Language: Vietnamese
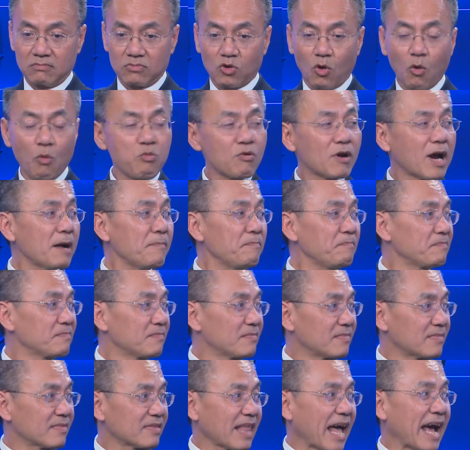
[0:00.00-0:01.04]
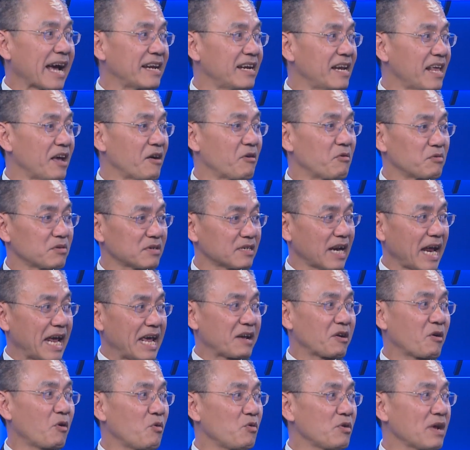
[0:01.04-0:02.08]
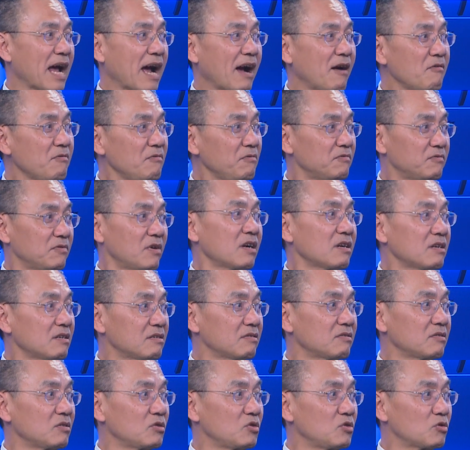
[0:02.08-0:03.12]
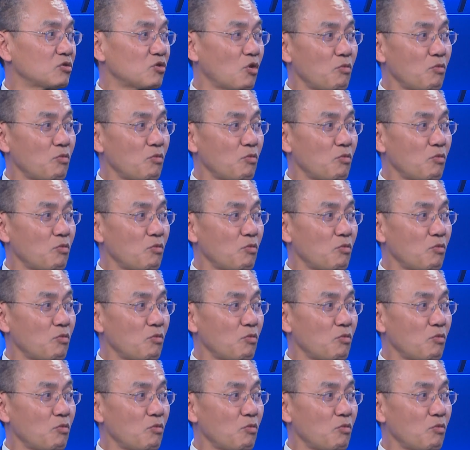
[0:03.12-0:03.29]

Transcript: cung cấp tài liệu thầy cô giáo vâng,